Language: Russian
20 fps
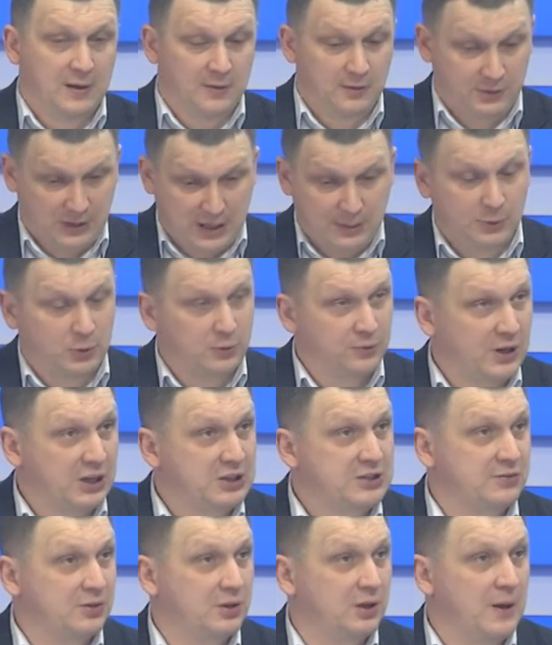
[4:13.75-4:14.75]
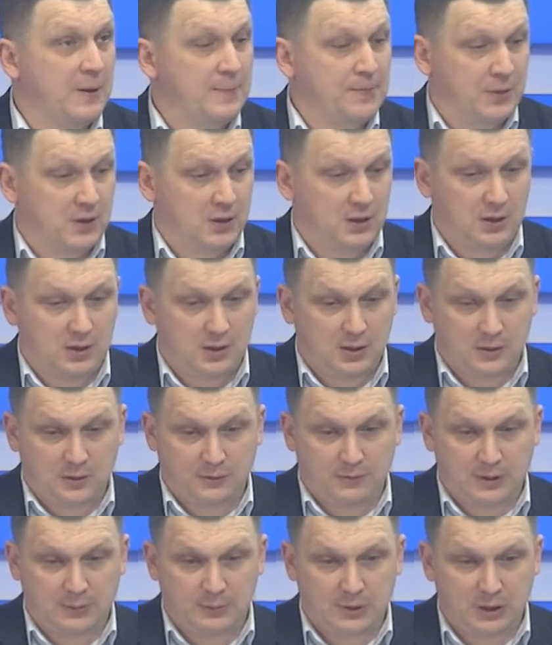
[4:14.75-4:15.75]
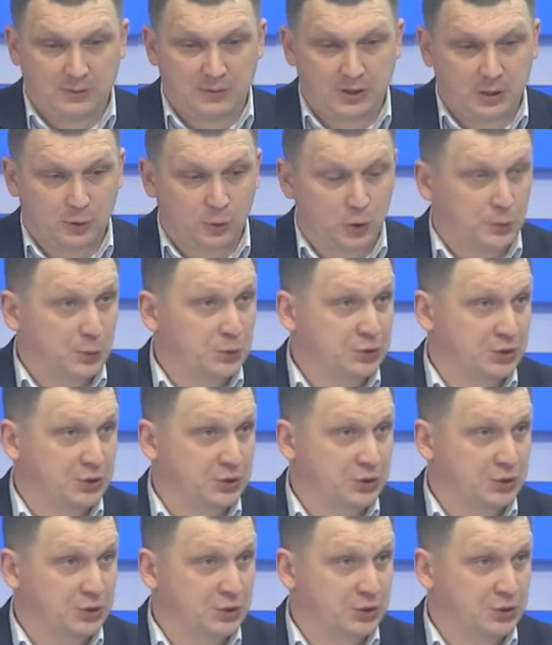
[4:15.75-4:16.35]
я имею в виду в качестве э, формирования корпуса